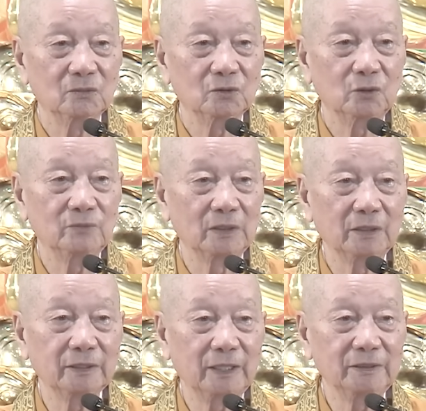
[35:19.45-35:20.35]
Tôi vẫn
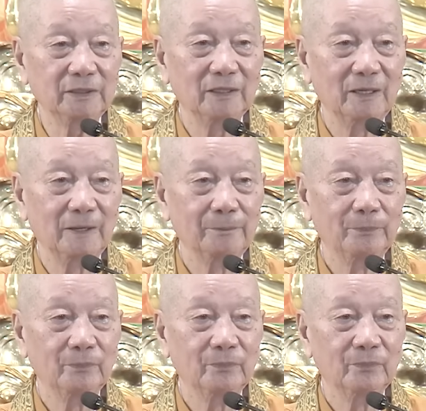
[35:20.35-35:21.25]
ở đây,
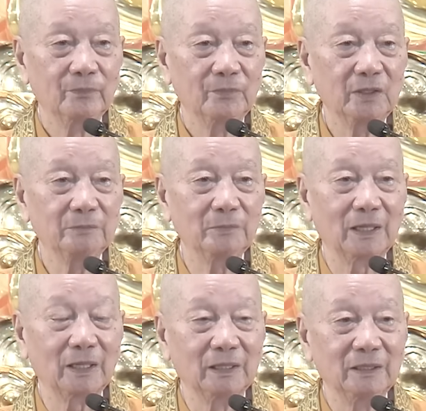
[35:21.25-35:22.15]
nhưng
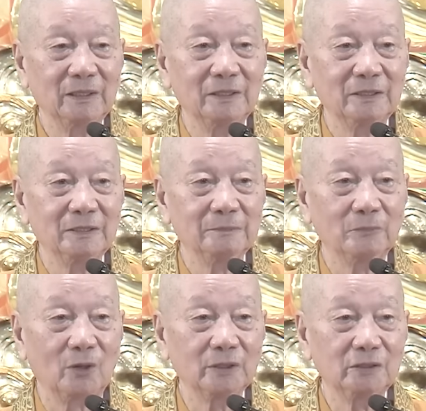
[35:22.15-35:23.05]
mà
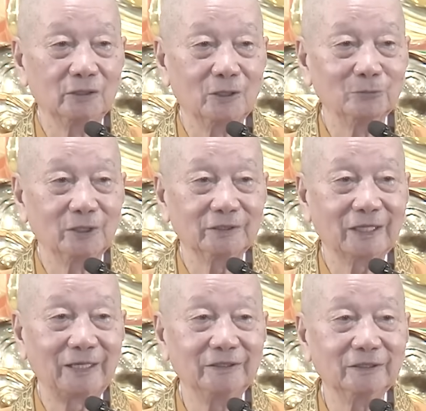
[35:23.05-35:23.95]
mọi người không thể
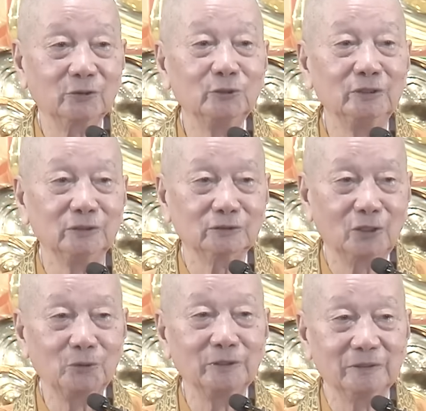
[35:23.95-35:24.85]
thấy tôi được
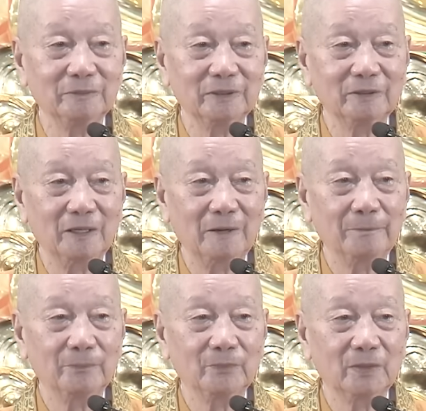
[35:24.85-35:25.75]
thôi.
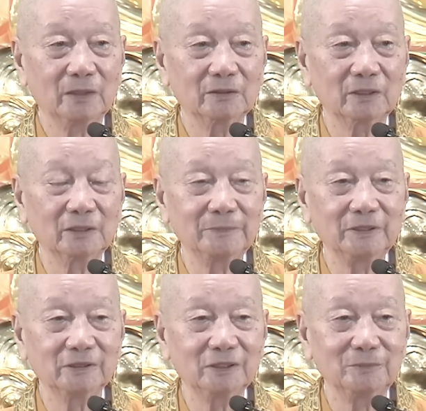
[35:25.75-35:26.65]
Đó, cho nên
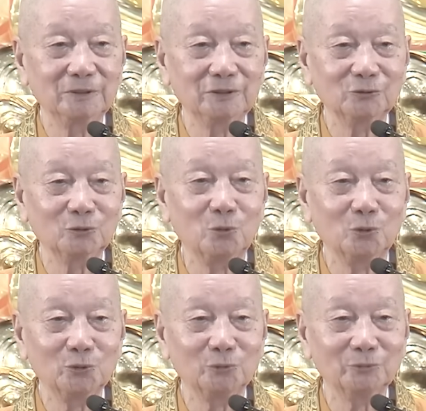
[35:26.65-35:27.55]
bây giờ trên bước đường tu
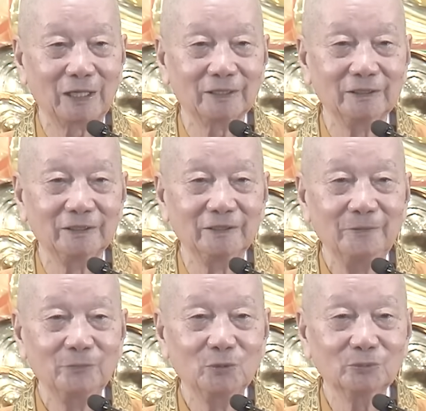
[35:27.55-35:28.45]
của chúng ta đây,
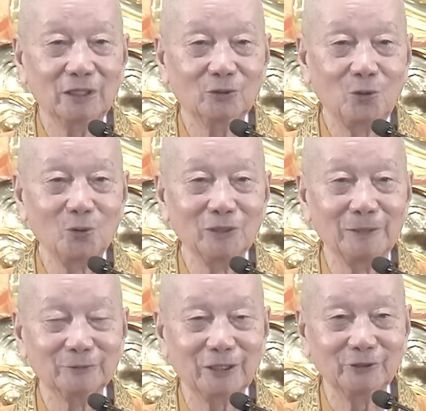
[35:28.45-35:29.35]
chúng ta cố
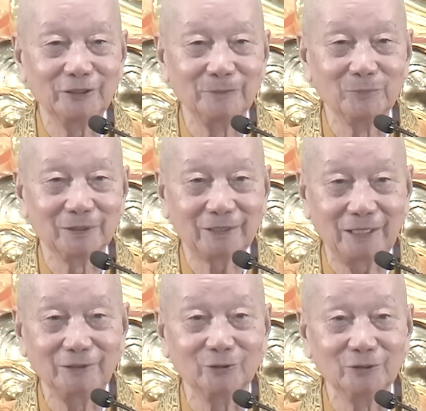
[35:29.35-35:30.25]
làm sao tìm mà
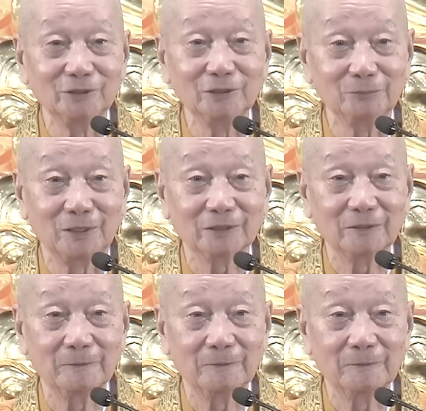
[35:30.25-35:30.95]
thấy cho được Đức Phật.